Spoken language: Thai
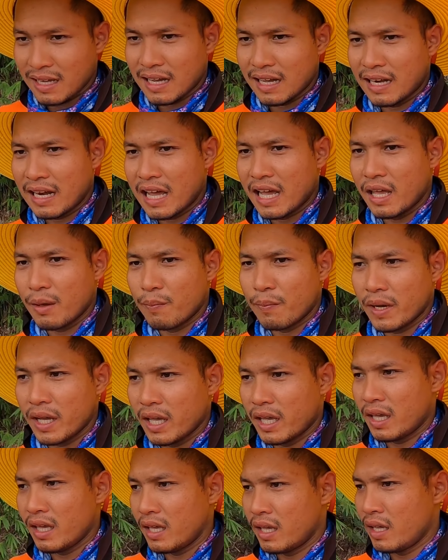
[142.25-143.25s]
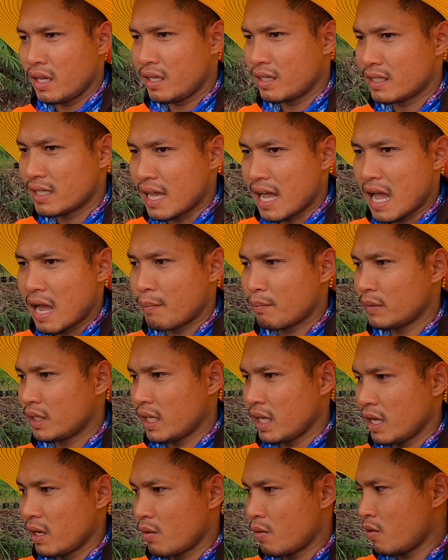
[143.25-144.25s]
ก็ได้ไปสาม
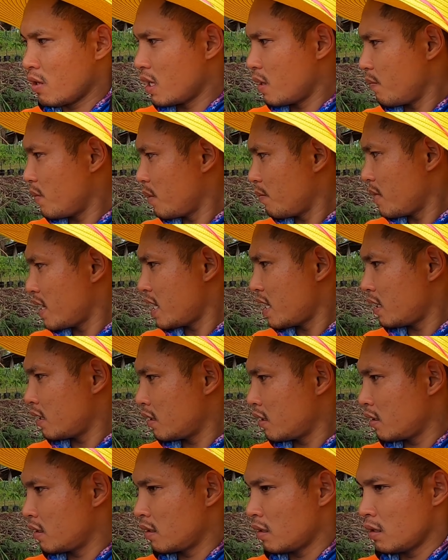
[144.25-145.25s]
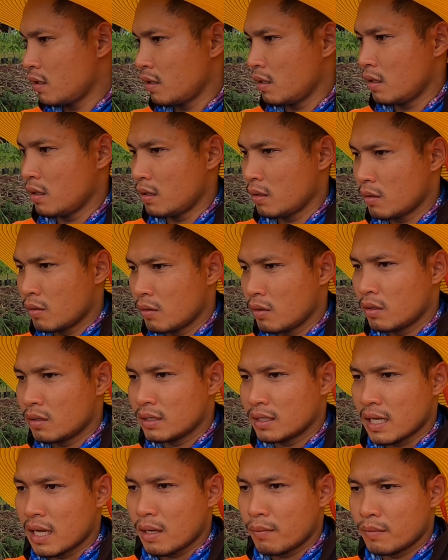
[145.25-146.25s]
แถวกับประมาณ
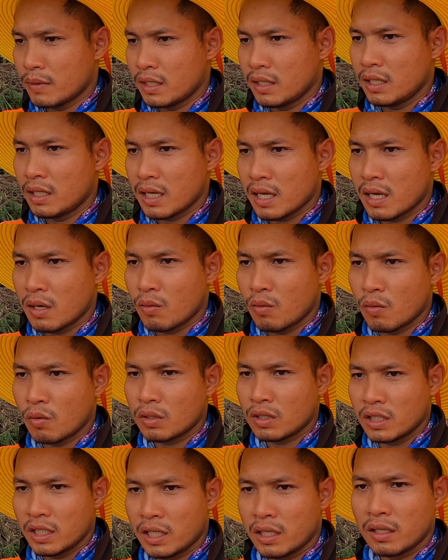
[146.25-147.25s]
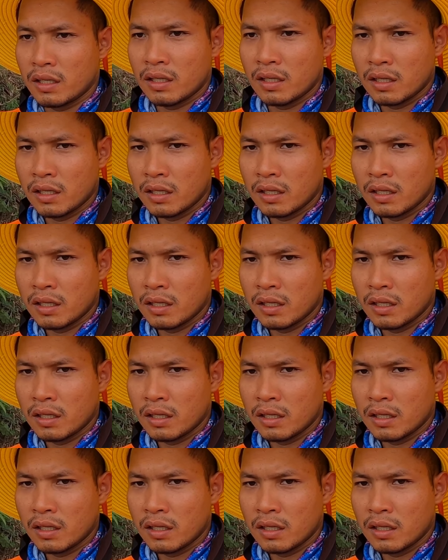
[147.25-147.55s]
สามสี่ห้าหกเจ็ด